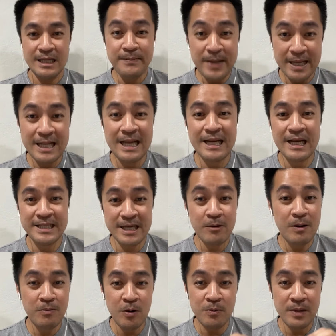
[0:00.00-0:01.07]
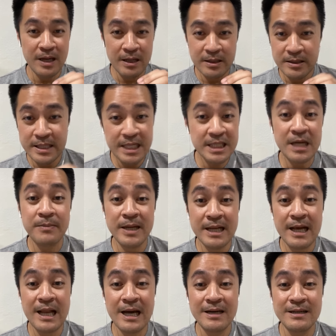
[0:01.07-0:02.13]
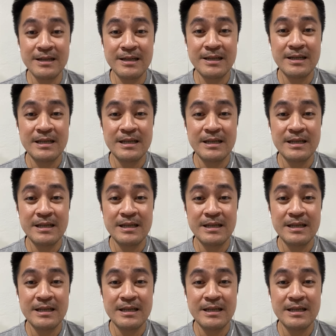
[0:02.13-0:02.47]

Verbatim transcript: ดีเบตนั้นเนี่ยแสดงว่าผมyes กับมันได้แล้ว